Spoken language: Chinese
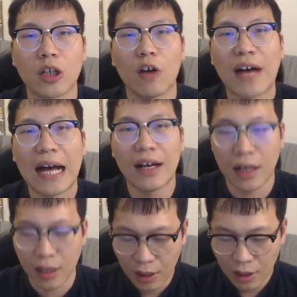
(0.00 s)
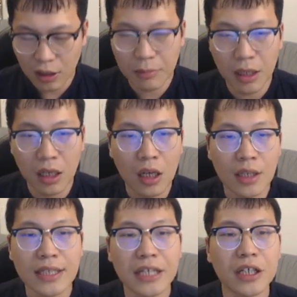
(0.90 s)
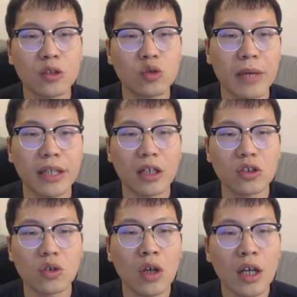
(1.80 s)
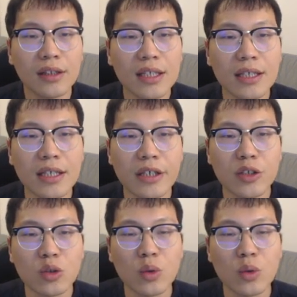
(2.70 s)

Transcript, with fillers: 的招法啊，那么在这个局面当中，d e